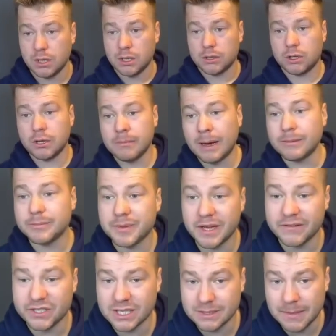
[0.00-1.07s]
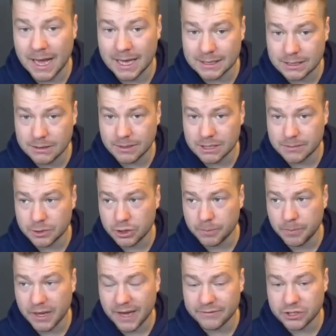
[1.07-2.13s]
No i mamy pierwsze zmiany, zobaczymy kto
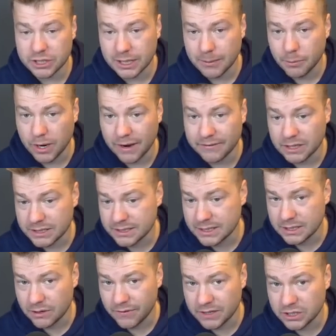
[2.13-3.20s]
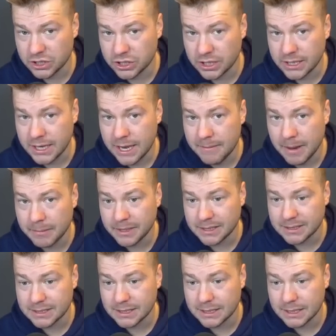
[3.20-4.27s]
pojawi się na murawie. Chcę zauważyć, że nie ma
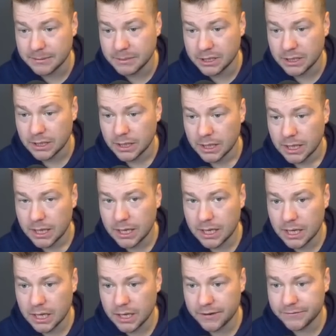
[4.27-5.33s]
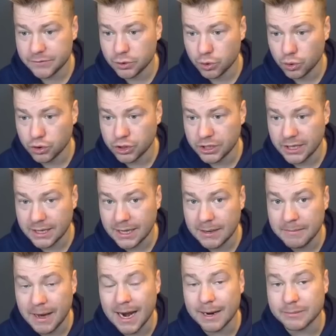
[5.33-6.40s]
między innymi e, w drużynie
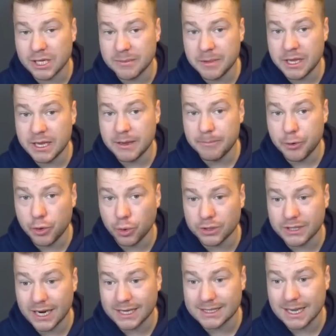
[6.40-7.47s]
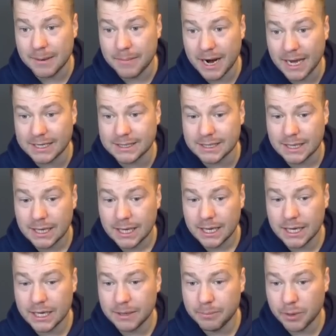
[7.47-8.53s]
Neymara, przynajmniej nie było. Teraz Cabrais
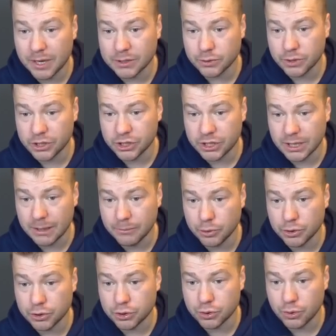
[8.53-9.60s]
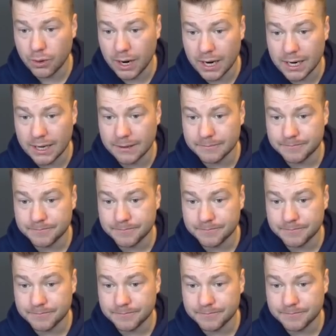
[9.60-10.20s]
e, pokazuje się na boisku, ale